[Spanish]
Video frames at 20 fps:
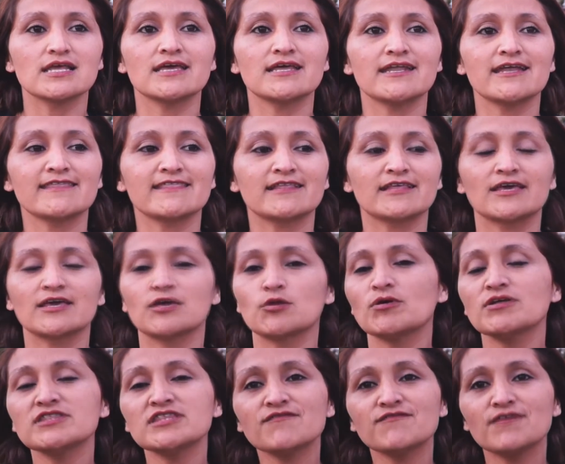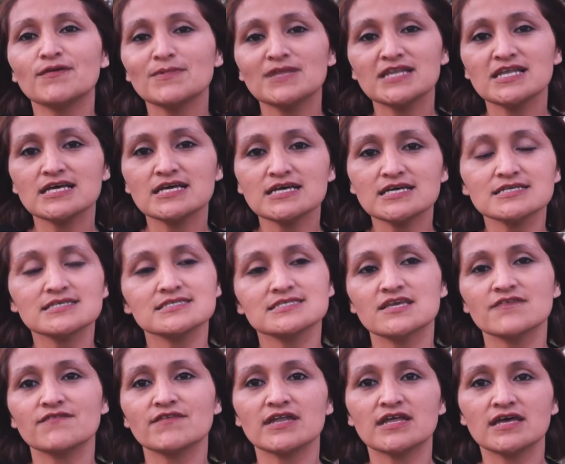eran cuántas familias
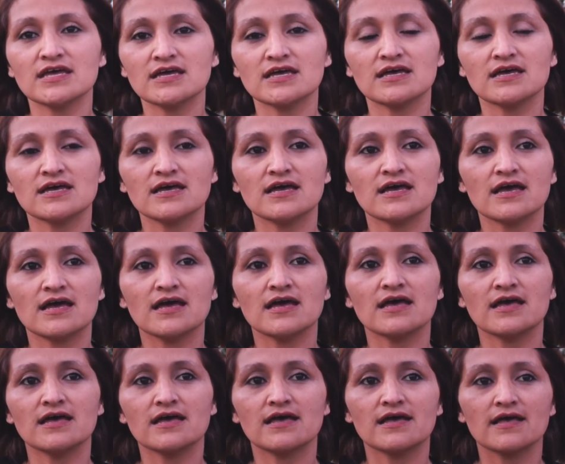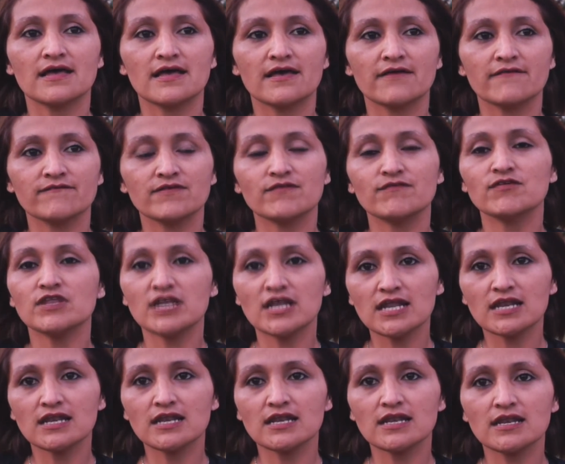se iban a, vivir
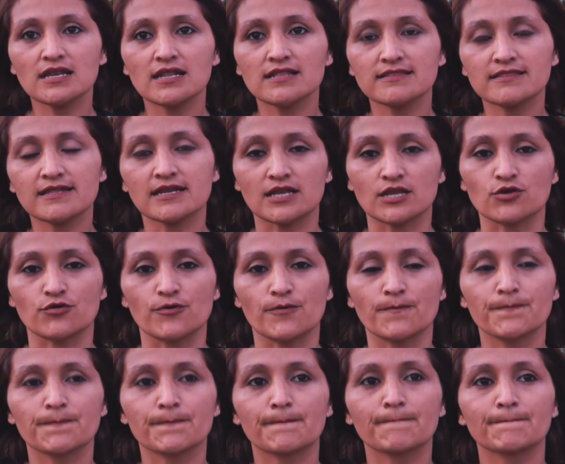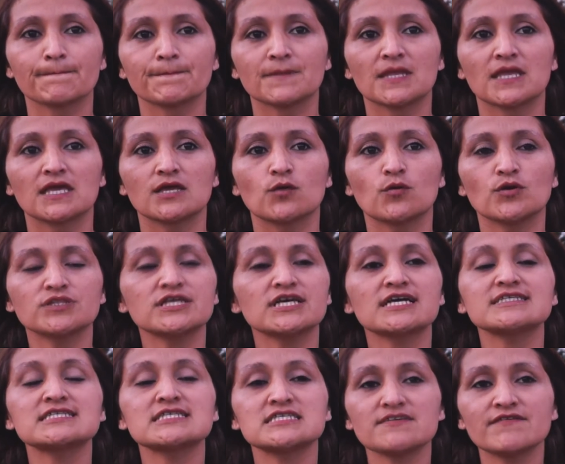al, al, terreno, cuántas
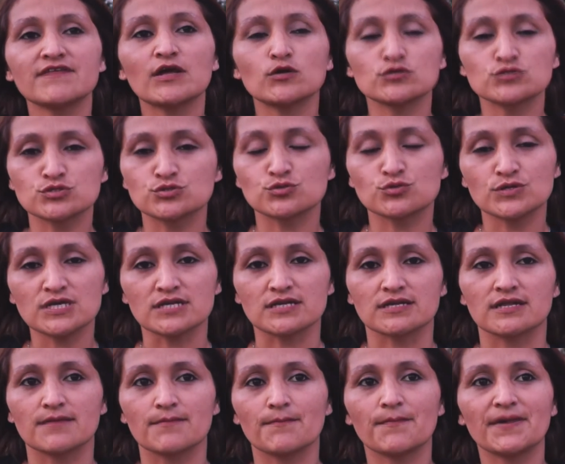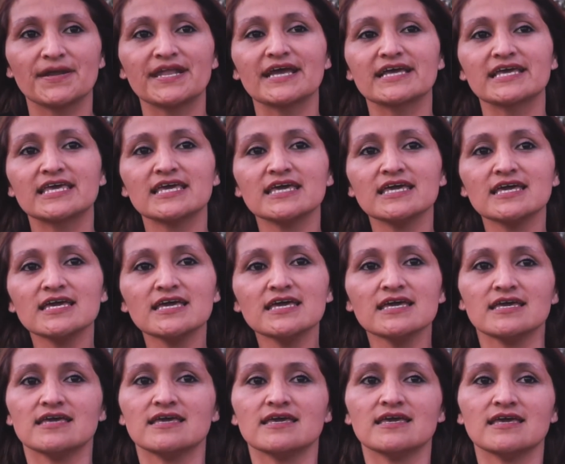casas se iban a construir, para
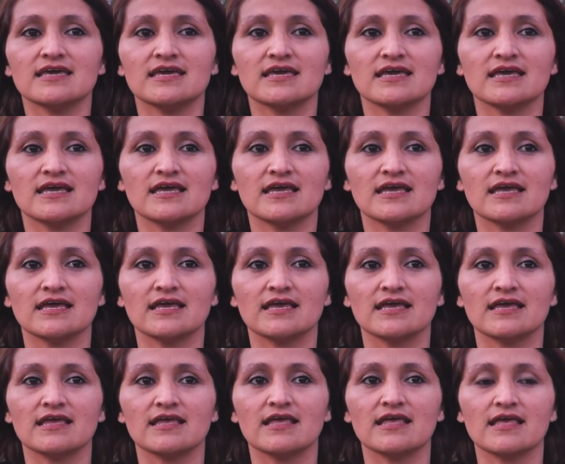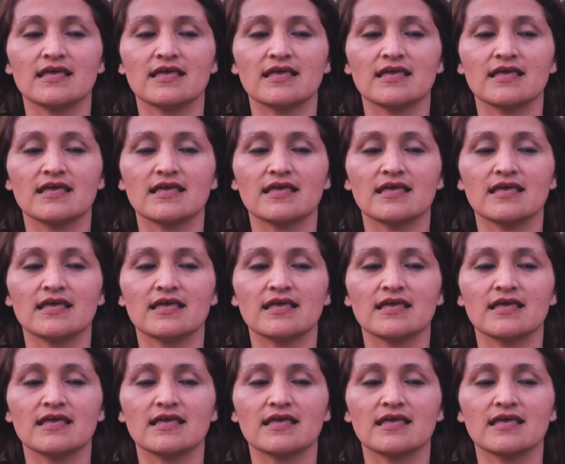qué, eh,